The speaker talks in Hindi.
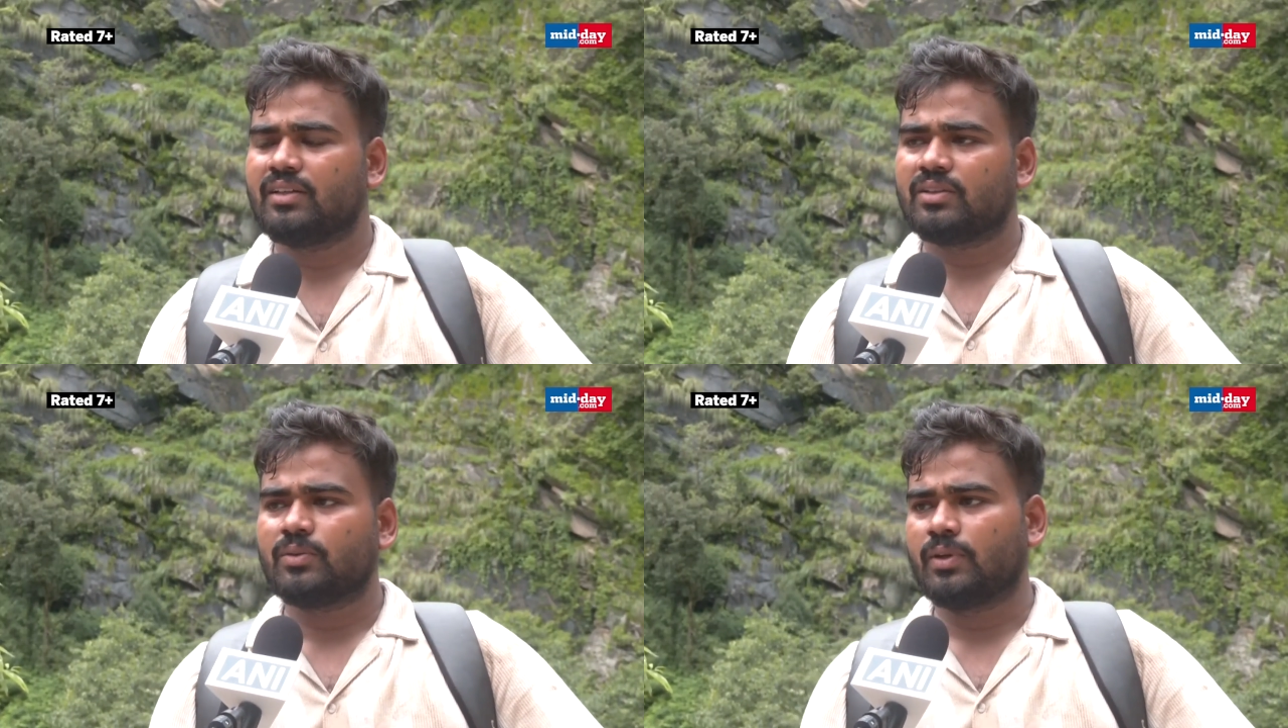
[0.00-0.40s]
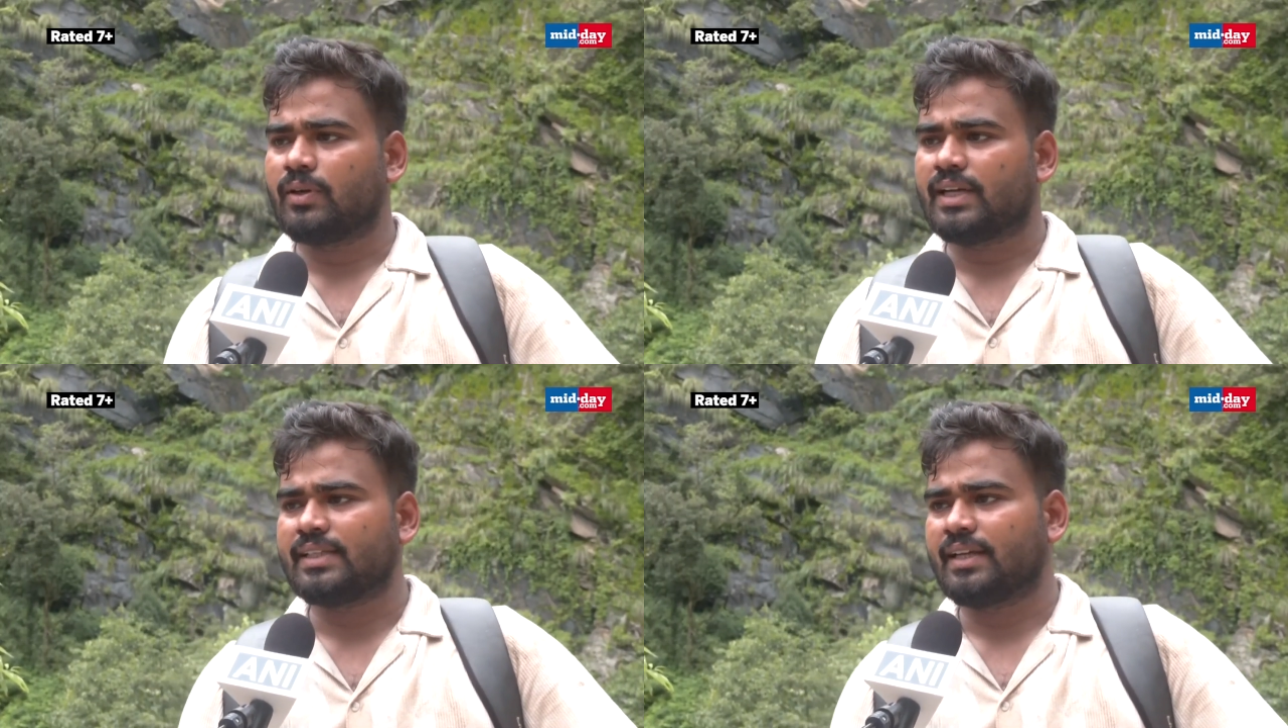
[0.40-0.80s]
तो वो लोग
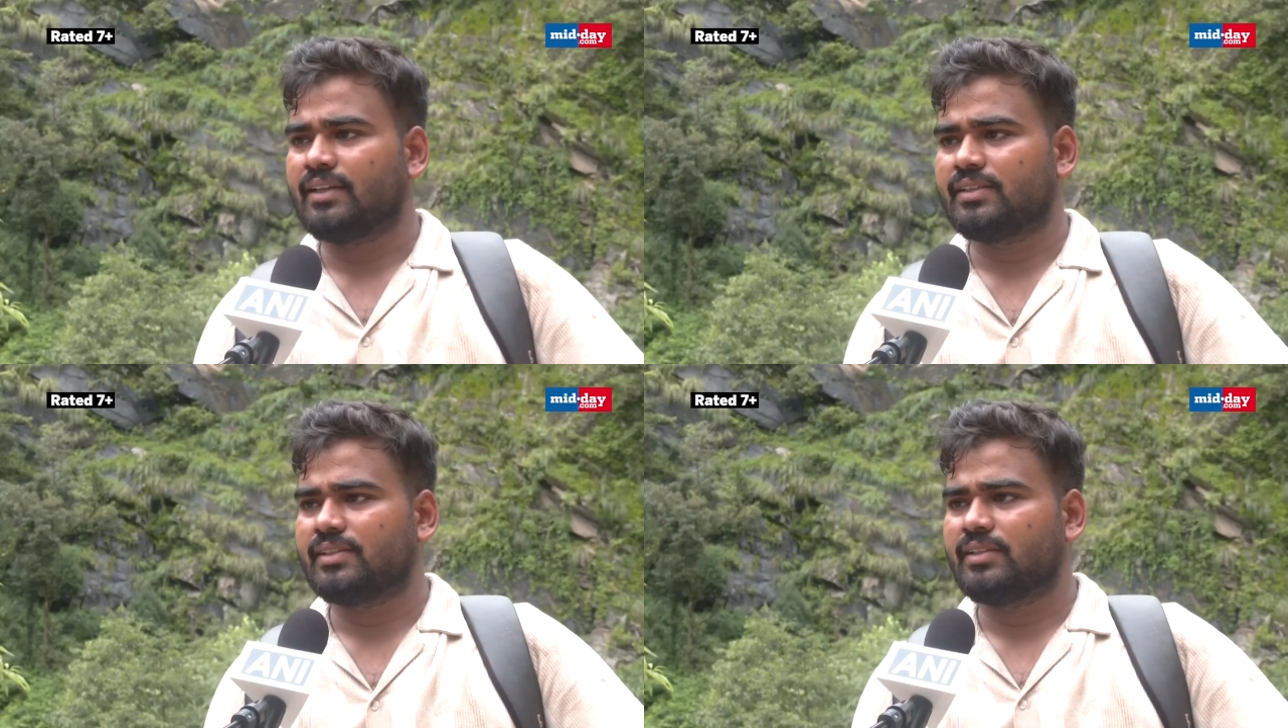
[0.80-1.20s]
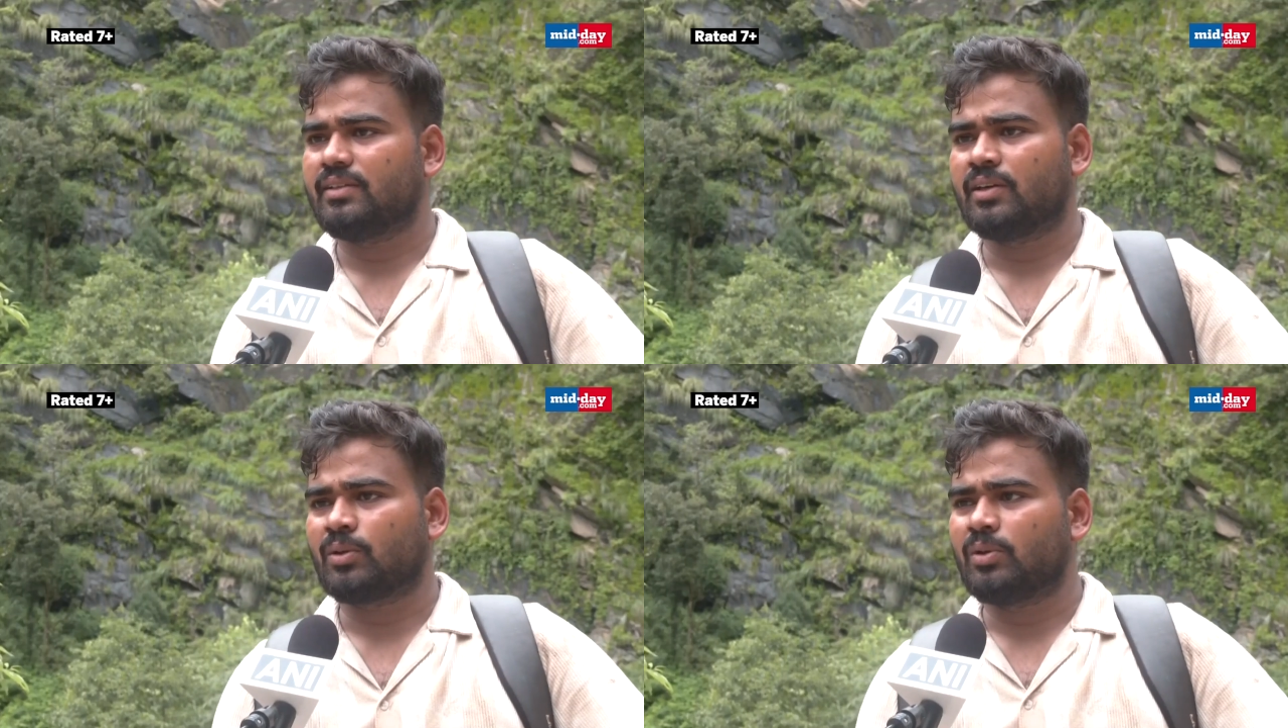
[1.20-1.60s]
आ जाएंगे नीचे
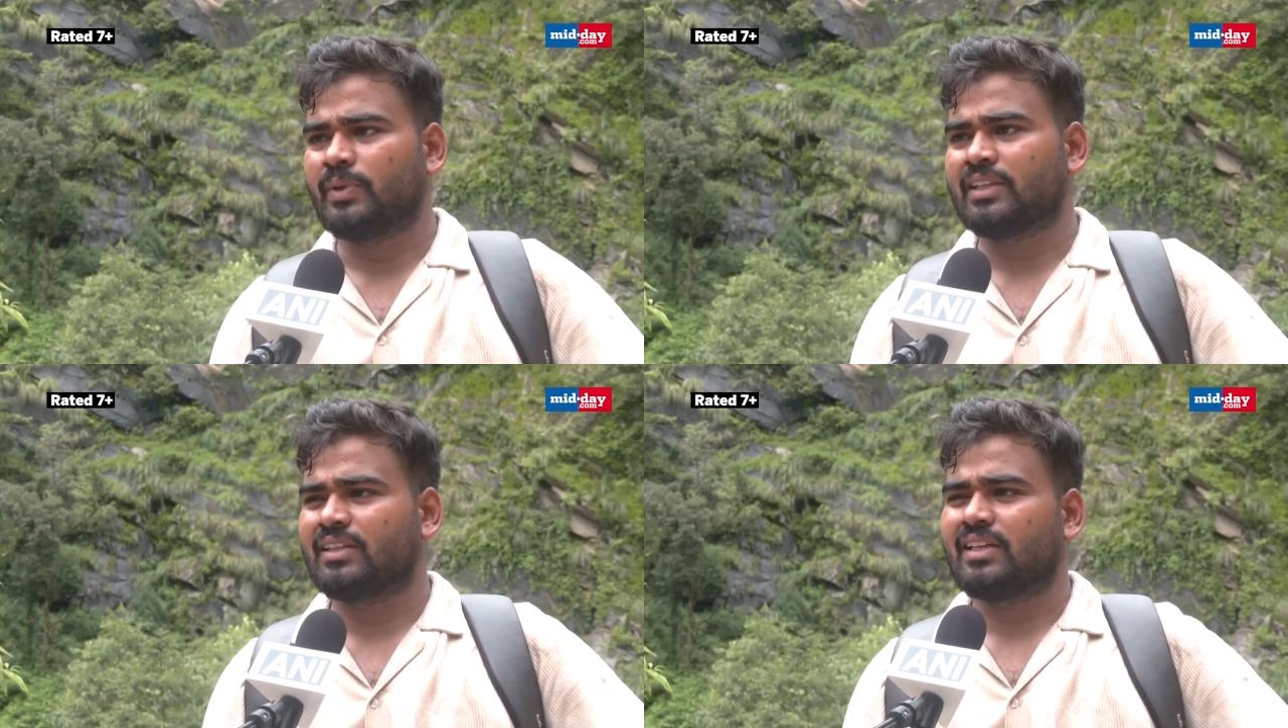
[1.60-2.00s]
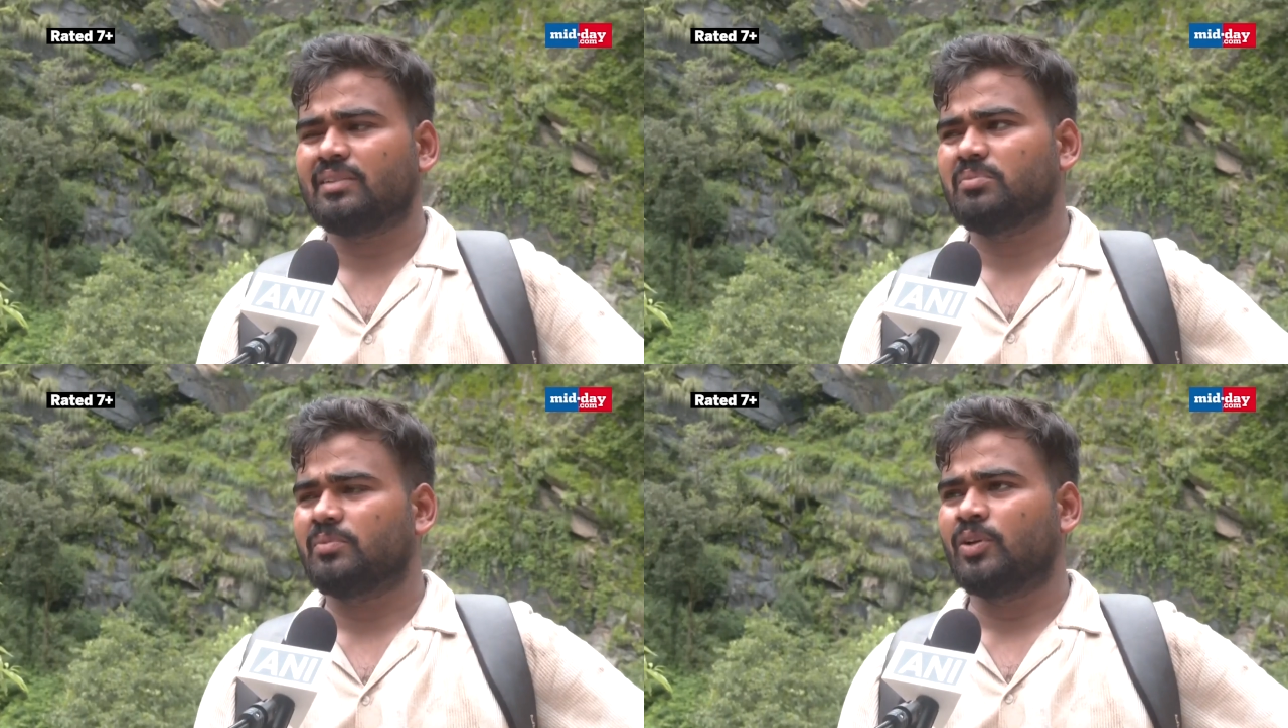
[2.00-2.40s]
और कोई बात नहीं है
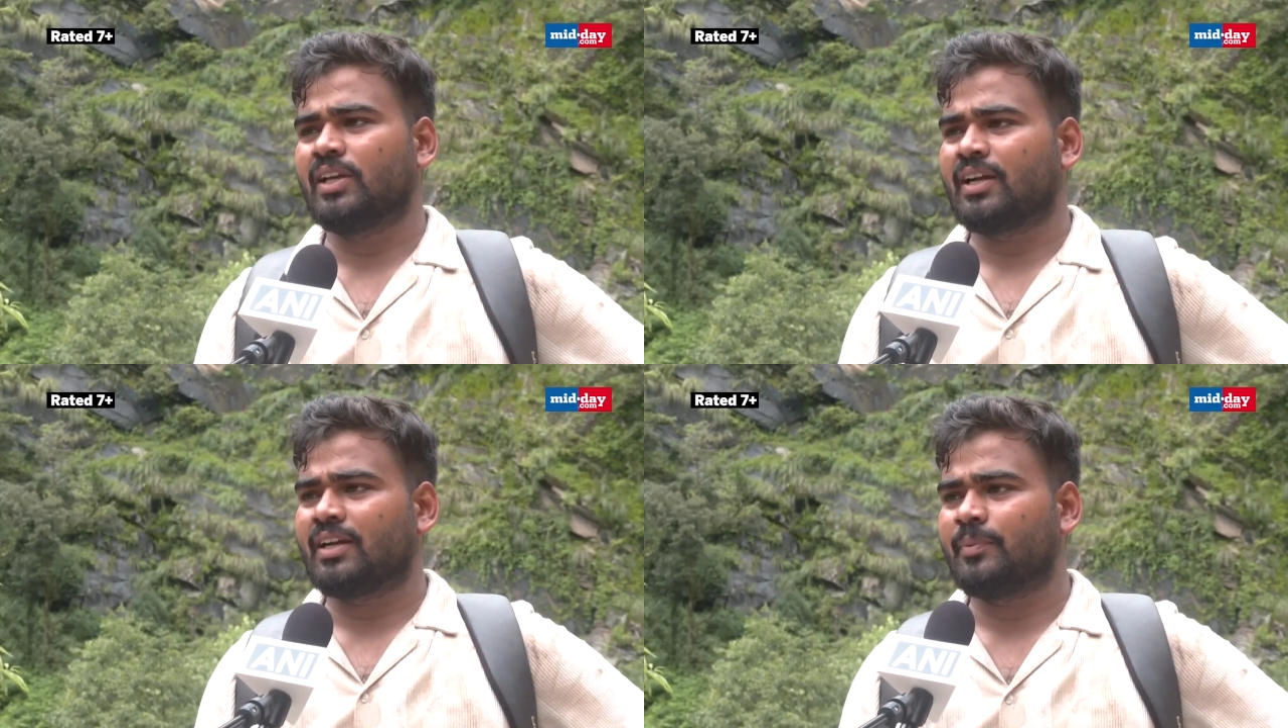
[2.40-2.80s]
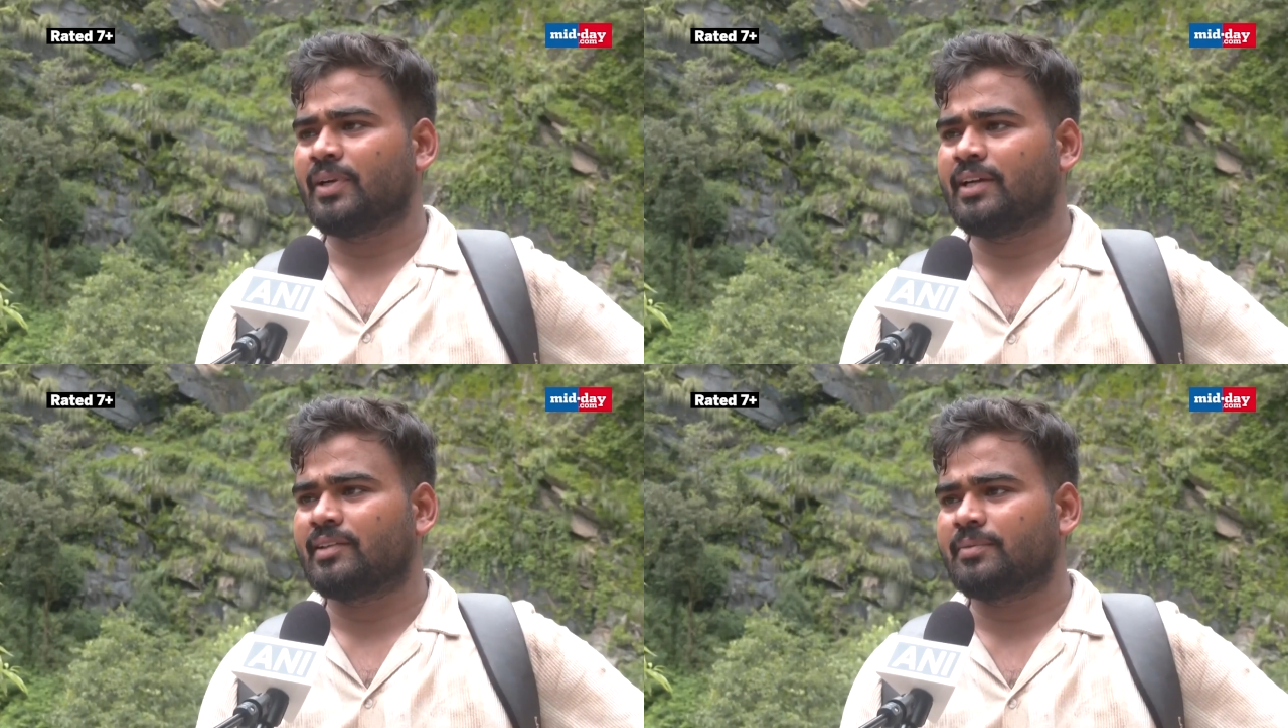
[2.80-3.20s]
भोले का कृपा
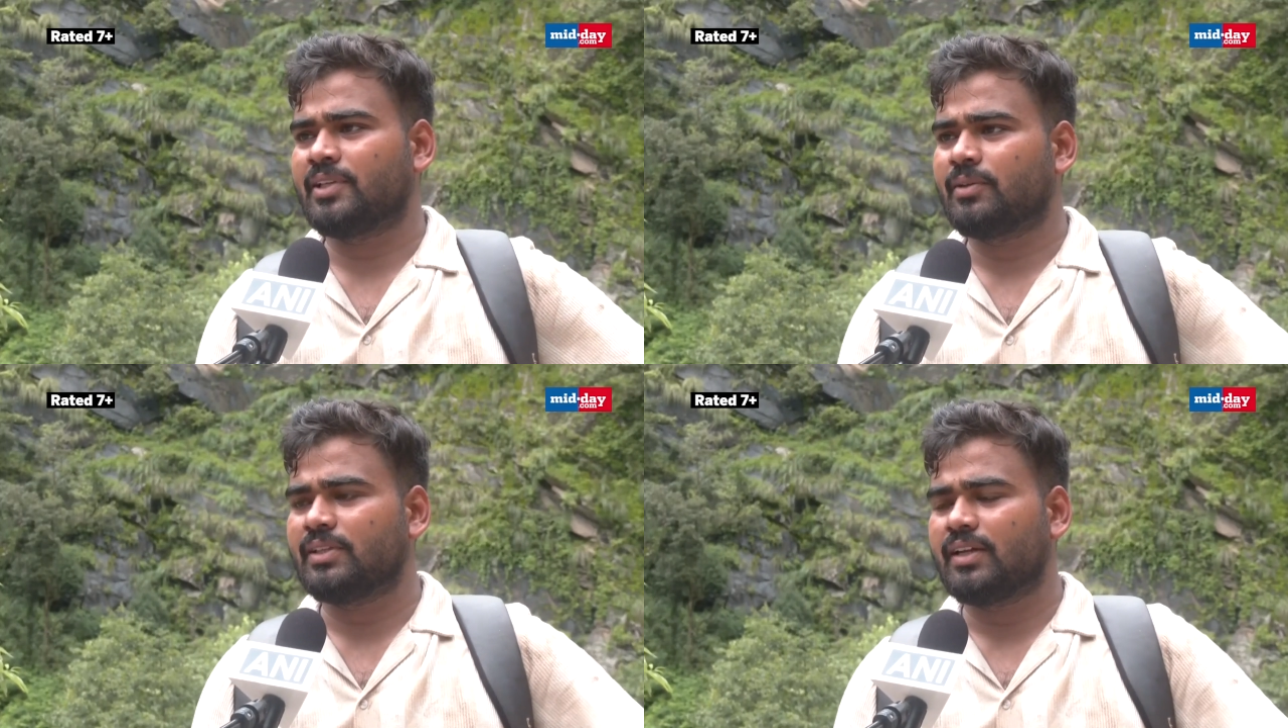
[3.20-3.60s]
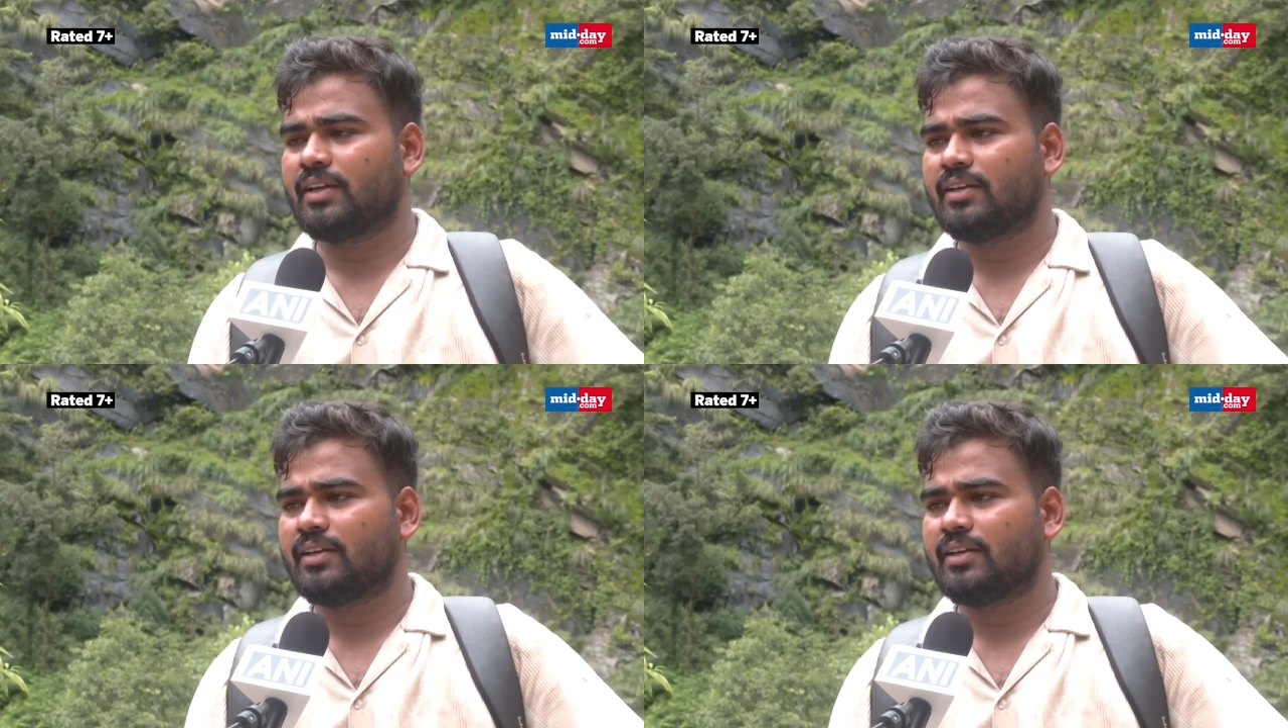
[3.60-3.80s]
है सब ठीक हो जाएगा